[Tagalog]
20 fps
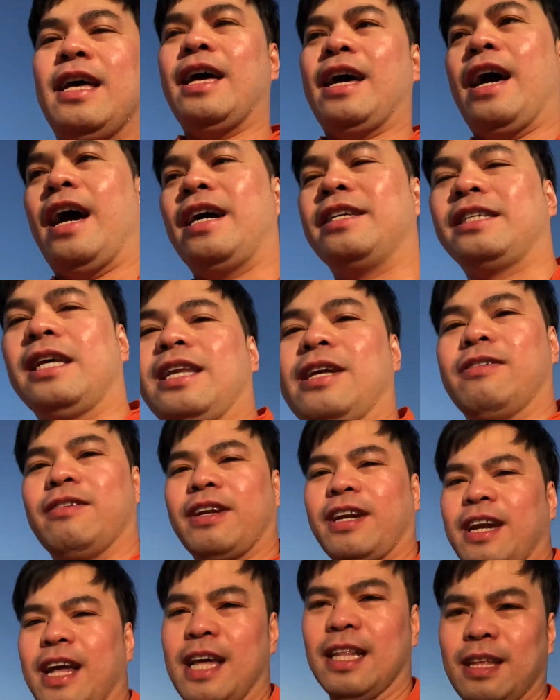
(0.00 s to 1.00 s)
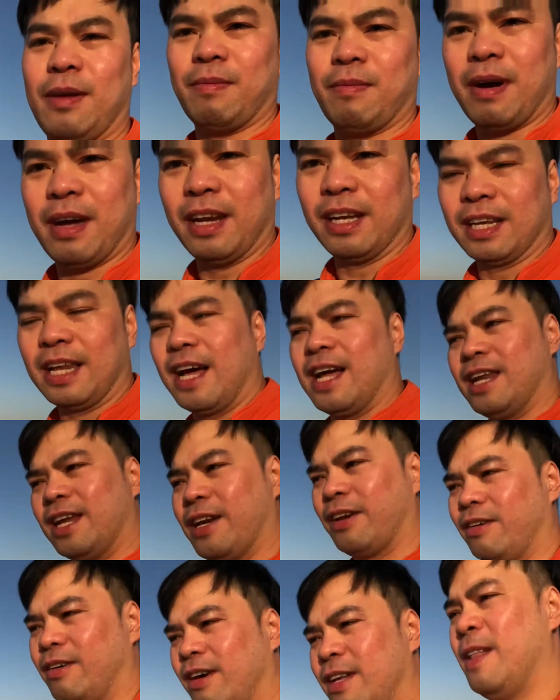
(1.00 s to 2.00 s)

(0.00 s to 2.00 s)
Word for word: ay ah, sa likuran natin mga naglalaro